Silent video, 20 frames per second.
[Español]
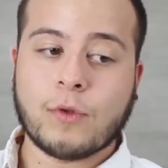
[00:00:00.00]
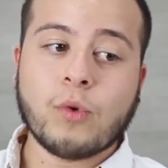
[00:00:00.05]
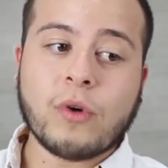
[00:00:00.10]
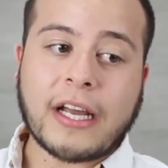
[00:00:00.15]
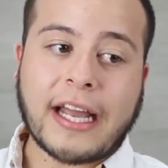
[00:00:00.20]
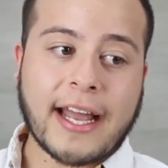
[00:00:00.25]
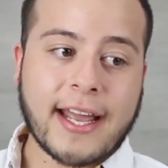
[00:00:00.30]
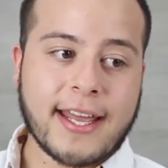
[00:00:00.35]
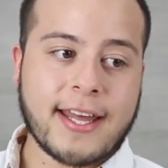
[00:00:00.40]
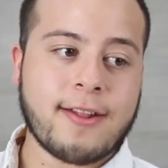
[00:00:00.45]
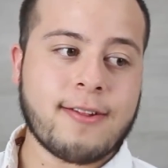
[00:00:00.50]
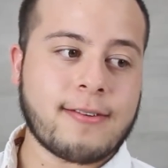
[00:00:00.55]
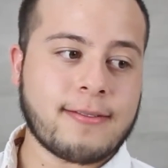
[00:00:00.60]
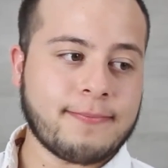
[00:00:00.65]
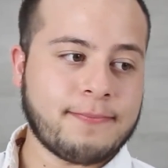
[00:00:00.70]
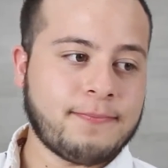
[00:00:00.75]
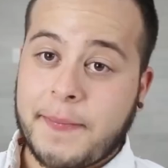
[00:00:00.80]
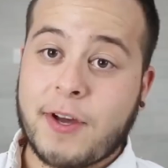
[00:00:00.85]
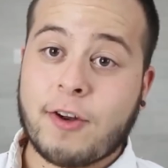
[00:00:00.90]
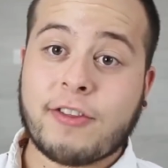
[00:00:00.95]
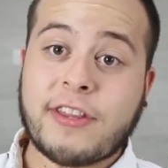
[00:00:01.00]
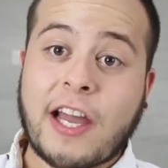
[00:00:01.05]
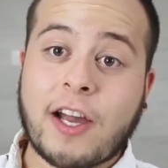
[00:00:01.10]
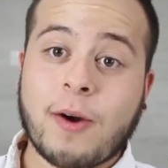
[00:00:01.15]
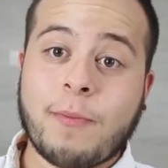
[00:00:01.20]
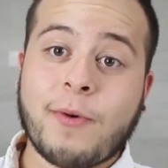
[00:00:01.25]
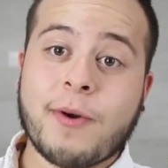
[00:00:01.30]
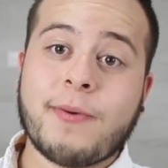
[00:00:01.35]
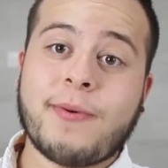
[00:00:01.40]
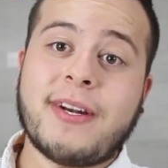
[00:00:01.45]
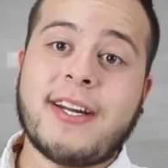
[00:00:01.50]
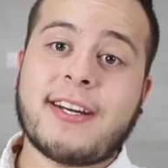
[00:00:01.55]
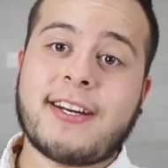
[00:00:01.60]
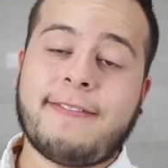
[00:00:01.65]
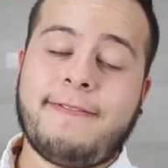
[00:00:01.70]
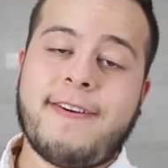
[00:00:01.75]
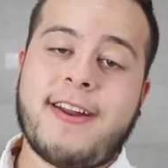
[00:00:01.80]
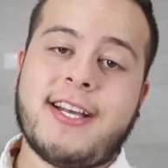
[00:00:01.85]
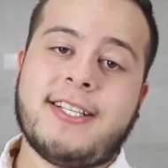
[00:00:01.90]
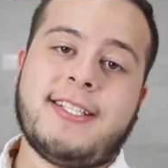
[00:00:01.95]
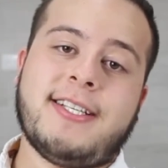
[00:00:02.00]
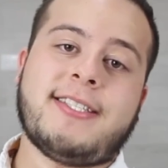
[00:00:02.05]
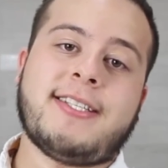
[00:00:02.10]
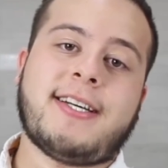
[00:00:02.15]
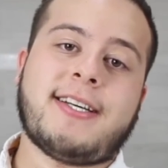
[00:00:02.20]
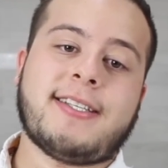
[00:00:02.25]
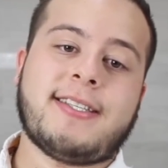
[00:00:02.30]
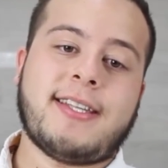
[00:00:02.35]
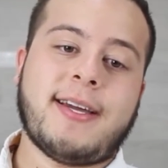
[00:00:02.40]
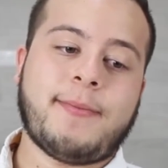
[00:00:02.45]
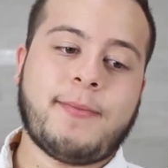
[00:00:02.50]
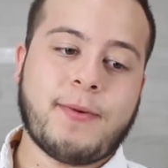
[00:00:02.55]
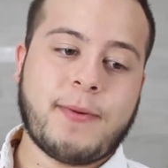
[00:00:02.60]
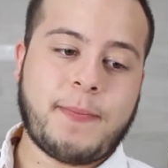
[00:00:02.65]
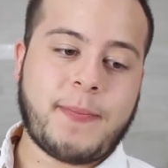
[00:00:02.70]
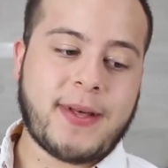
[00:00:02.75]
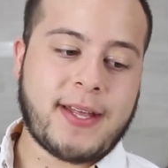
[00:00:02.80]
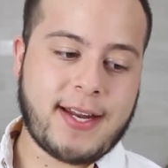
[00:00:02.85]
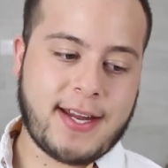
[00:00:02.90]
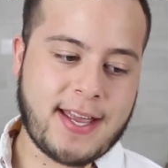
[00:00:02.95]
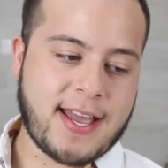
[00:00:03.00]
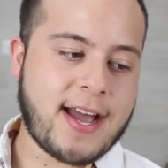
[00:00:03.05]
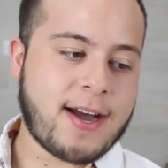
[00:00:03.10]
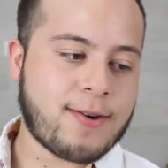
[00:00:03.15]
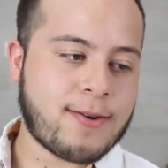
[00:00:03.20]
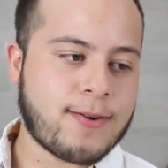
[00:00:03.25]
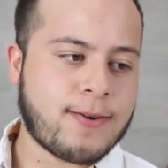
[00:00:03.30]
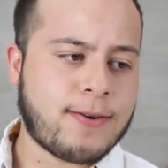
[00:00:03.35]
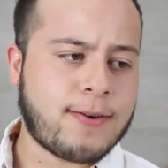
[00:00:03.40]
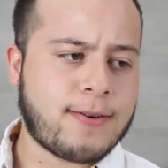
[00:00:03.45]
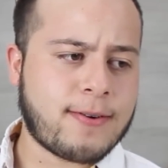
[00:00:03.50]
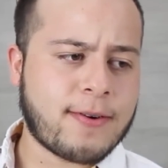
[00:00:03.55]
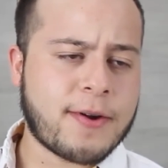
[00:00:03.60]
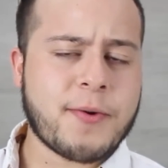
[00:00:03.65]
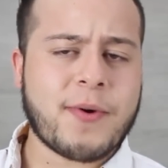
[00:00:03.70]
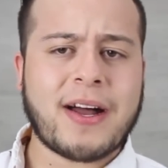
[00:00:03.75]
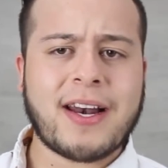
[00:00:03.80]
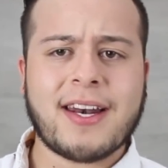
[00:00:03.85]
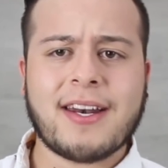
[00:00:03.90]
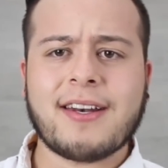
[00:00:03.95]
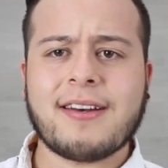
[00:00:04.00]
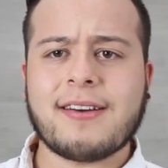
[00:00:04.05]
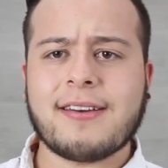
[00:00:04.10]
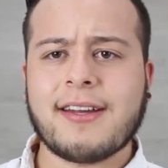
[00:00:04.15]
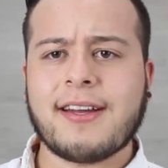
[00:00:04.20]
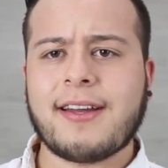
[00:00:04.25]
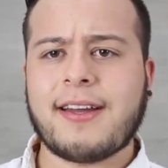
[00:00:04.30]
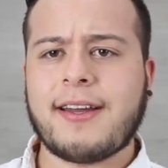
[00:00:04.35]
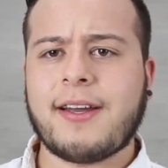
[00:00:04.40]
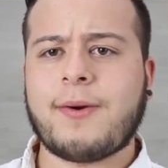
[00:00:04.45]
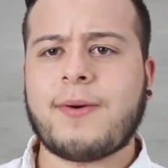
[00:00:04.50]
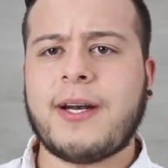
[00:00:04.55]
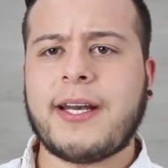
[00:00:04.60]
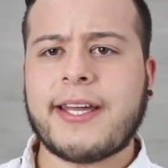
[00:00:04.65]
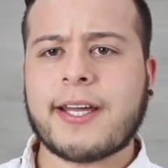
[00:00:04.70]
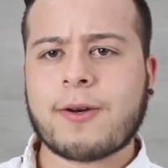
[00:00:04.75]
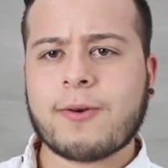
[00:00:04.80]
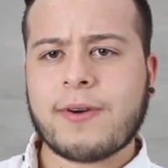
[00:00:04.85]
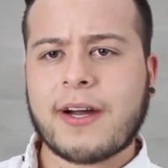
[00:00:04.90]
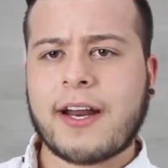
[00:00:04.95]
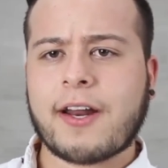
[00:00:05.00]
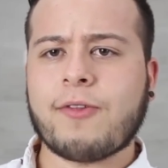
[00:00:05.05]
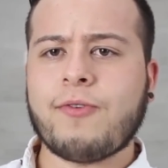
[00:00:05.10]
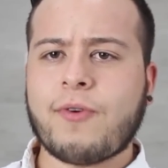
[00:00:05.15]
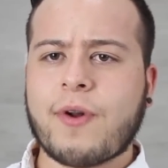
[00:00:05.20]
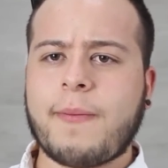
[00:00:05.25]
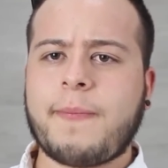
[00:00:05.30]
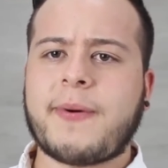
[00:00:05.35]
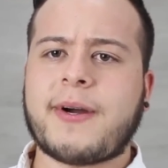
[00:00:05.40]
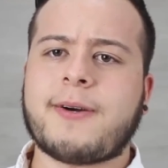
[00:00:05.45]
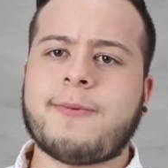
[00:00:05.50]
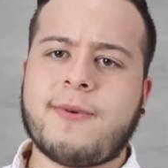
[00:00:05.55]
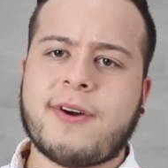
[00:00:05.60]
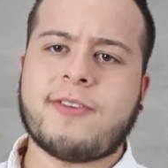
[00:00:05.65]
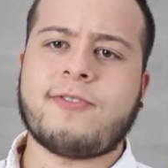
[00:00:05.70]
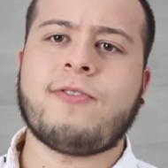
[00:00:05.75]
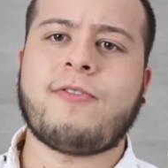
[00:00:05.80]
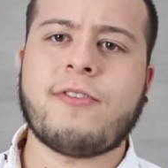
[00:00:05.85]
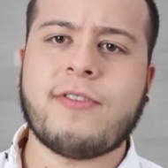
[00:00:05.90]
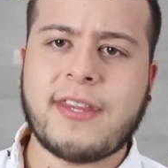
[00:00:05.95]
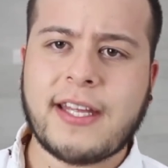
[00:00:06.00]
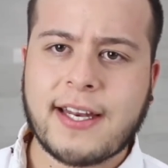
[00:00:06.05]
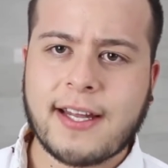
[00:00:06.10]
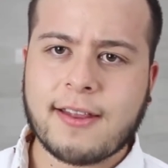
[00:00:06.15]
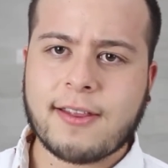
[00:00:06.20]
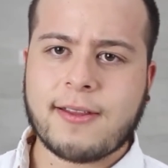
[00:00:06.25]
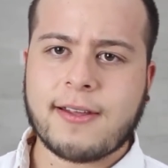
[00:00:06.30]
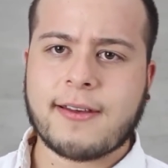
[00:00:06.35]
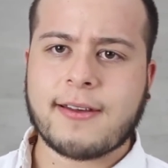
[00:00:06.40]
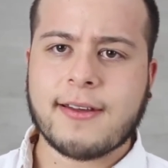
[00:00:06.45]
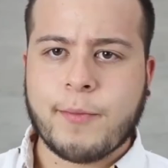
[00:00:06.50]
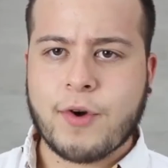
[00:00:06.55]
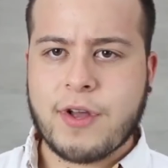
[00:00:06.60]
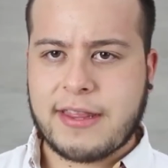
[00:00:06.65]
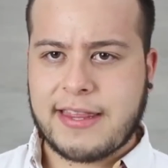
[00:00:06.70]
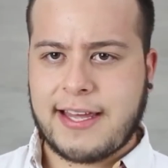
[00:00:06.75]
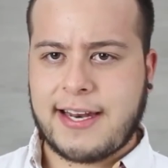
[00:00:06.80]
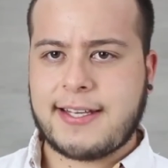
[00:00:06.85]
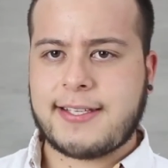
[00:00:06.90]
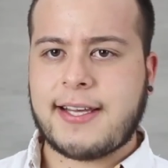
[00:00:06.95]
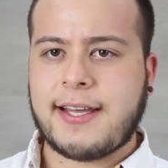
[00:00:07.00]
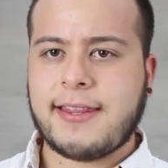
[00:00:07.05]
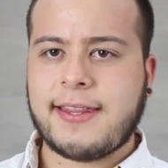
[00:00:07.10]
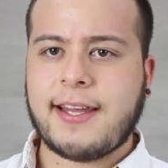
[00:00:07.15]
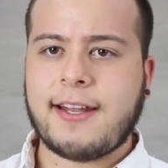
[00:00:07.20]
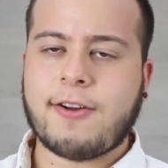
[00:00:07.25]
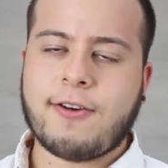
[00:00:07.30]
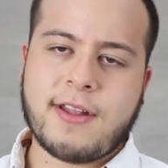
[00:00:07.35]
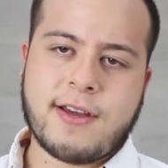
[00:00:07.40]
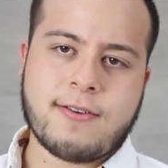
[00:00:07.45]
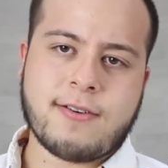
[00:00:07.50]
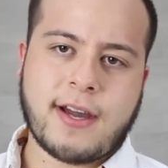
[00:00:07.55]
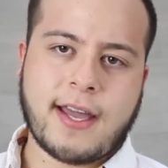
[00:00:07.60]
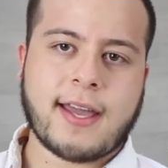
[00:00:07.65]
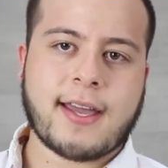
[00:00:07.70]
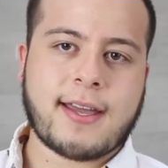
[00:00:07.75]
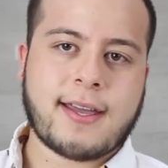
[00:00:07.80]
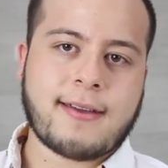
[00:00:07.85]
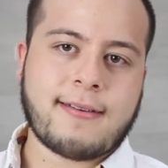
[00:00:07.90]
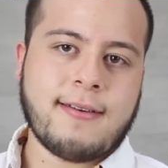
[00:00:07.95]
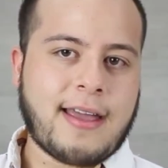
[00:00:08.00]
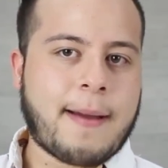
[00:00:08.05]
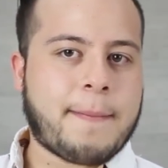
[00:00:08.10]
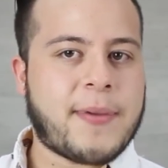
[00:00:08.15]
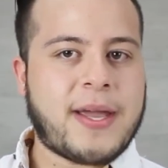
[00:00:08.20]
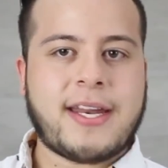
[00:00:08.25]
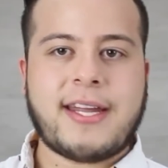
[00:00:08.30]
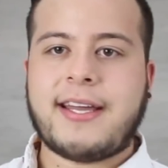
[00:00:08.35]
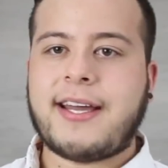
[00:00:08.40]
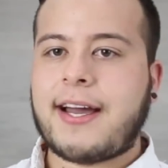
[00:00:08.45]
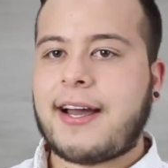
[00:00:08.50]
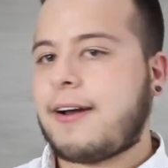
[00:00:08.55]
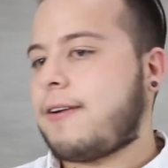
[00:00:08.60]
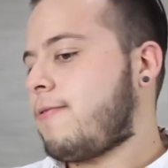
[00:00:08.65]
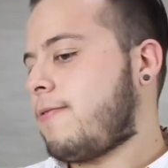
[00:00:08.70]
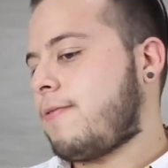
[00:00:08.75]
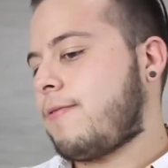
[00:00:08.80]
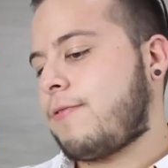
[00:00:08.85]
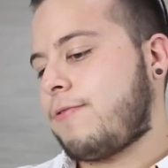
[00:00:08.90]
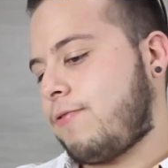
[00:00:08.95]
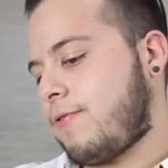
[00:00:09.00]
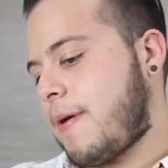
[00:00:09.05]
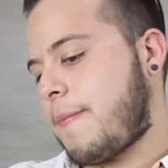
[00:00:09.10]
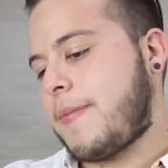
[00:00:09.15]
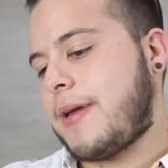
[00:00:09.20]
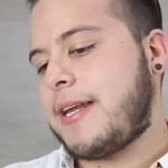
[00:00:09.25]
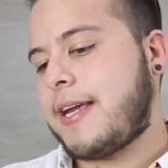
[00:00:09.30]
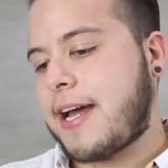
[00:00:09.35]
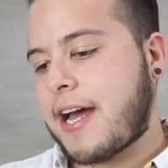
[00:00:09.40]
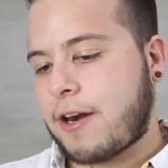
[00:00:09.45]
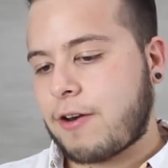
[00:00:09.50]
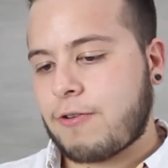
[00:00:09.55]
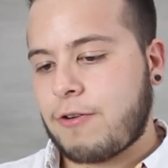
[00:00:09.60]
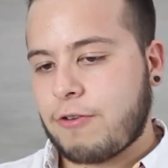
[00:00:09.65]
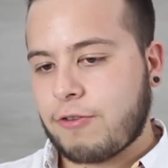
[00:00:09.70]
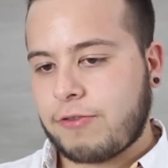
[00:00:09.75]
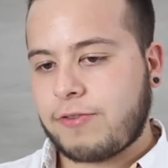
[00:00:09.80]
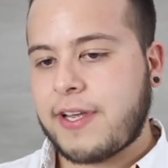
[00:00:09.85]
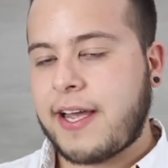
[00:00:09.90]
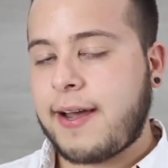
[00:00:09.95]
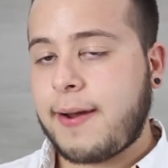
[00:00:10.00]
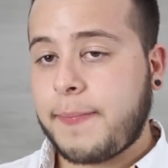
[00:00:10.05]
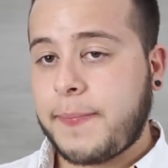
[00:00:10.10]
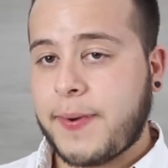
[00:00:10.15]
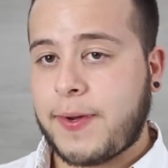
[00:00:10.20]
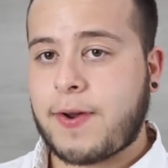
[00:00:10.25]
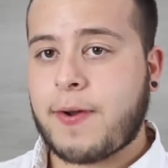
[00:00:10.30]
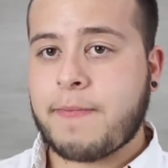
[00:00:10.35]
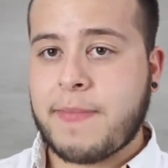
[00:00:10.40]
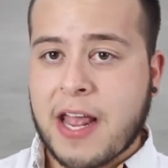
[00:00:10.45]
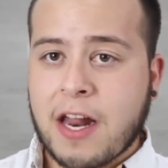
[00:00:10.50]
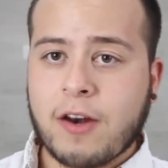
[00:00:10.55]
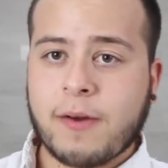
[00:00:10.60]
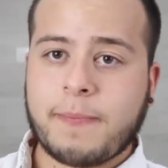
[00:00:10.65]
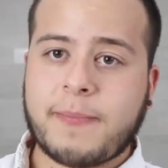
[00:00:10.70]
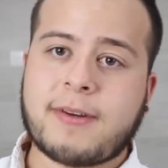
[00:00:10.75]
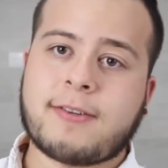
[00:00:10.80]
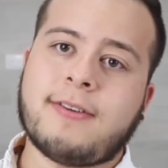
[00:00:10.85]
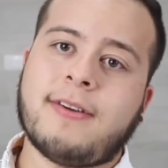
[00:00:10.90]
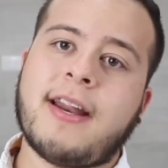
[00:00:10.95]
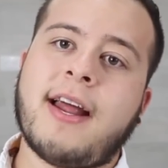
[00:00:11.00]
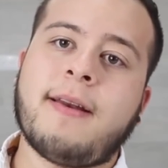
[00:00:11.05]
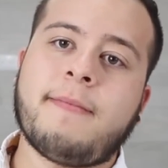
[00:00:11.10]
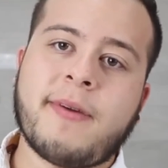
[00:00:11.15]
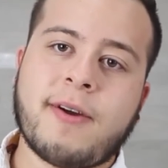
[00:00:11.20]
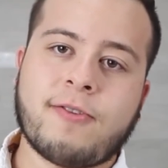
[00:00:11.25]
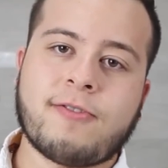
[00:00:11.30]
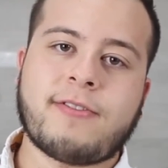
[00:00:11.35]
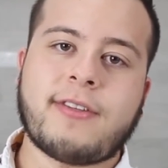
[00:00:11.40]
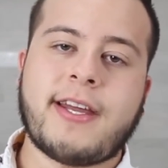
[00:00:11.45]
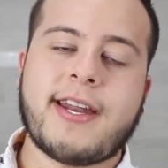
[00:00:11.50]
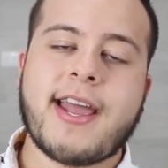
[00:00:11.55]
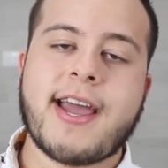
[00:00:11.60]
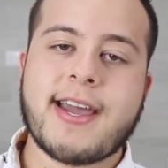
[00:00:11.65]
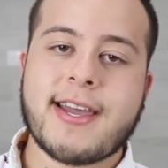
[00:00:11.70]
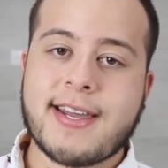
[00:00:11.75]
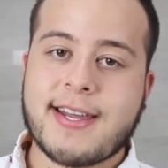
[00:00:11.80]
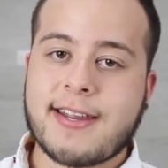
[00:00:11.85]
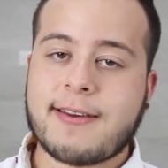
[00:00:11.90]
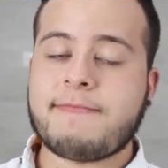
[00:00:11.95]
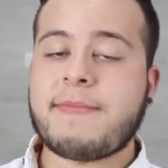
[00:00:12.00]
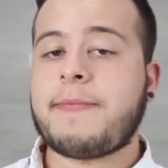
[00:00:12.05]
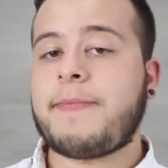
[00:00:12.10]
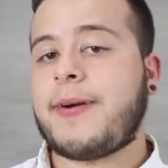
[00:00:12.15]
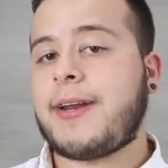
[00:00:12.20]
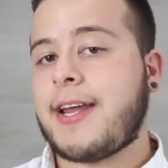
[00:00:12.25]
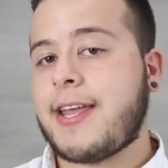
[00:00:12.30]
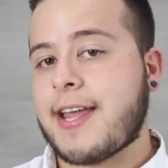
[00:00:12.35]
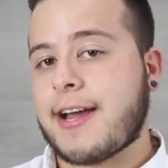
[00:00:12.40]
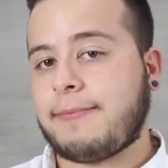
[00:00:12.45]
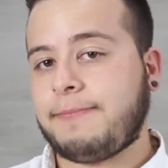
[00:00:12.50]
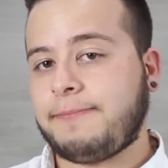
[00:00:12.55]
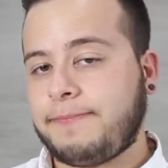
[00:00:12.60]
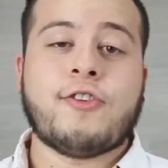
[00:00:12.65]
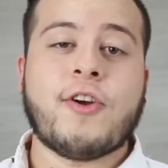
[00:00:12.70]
Nunca he ido, pero tengo muy buenas referencias de que está muy padre allá, o, igual eh, cualquier lugar de Europa, como que es un continente muy interesante. No digo que, que América o Sudamérica no lo sea, pero a mí en lo personal me gustaría irme para allá.